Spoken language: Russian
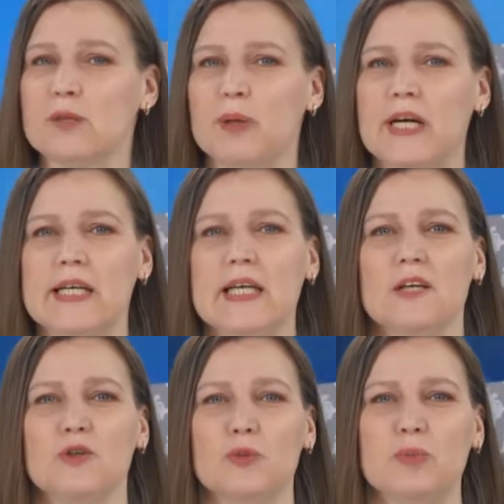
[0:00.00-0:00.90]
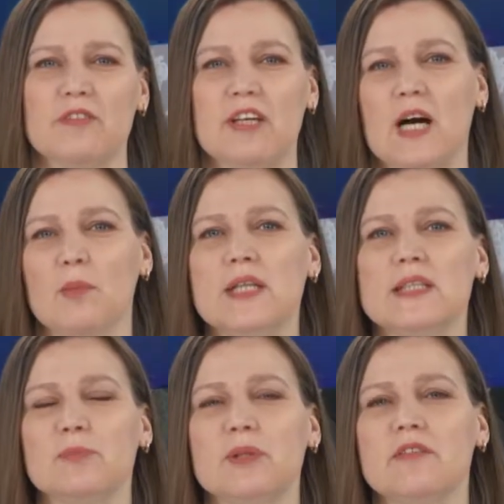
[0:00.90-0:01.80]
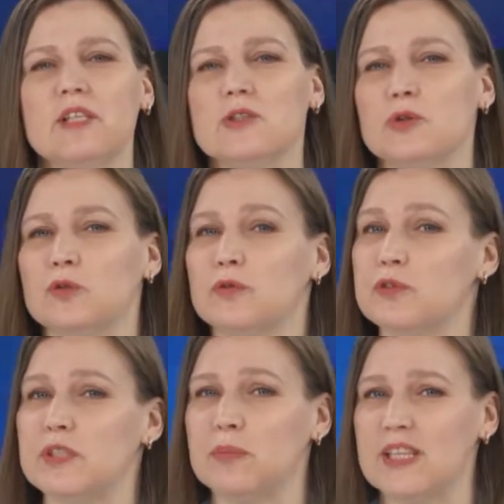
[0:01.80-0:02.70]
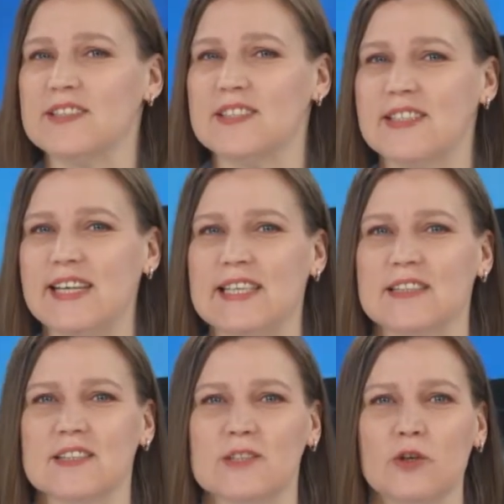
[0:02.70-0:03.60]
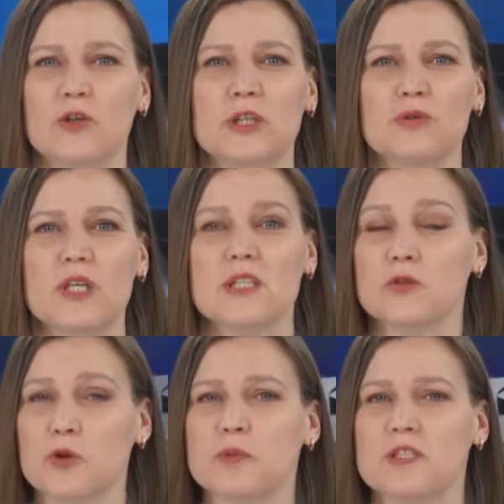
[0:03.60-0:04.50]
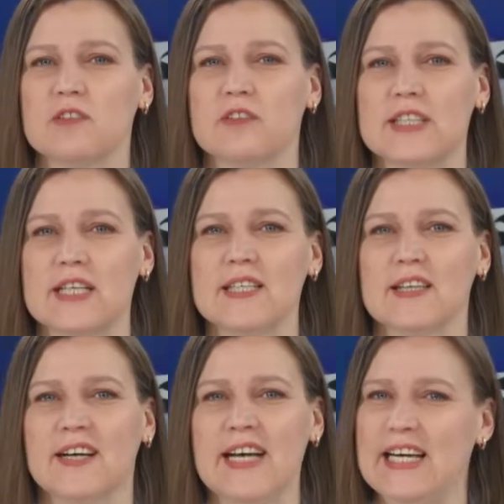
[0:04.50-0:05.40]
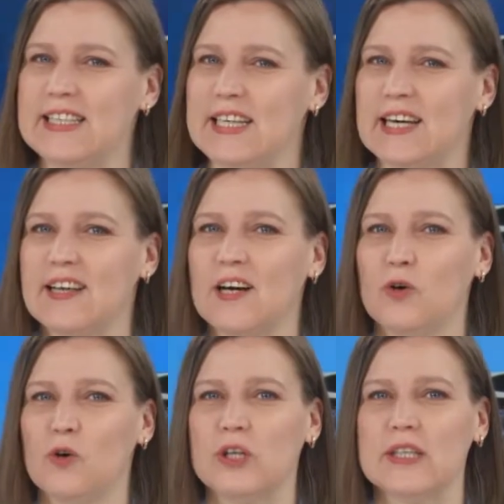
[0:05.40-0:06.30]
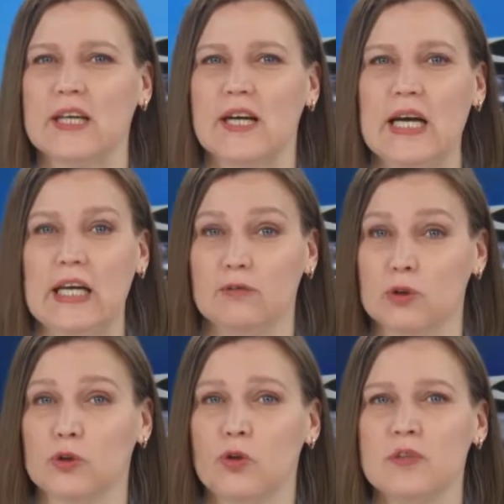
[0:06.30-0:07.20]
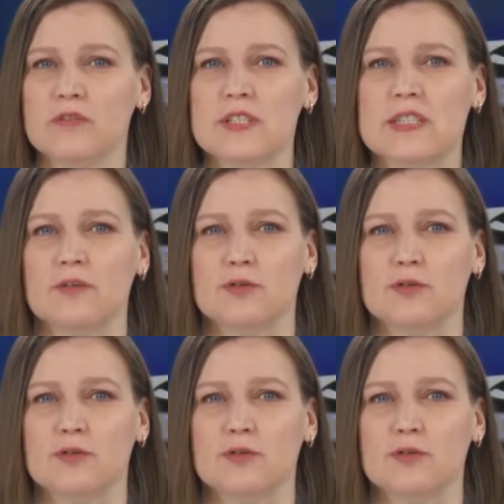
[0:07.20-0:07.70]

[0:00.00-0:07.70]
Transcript: по хоккею. Первая команда появилась у него в 17 лет с легкой руки собственного тренера Николая Хохлина. И вот новый вызов –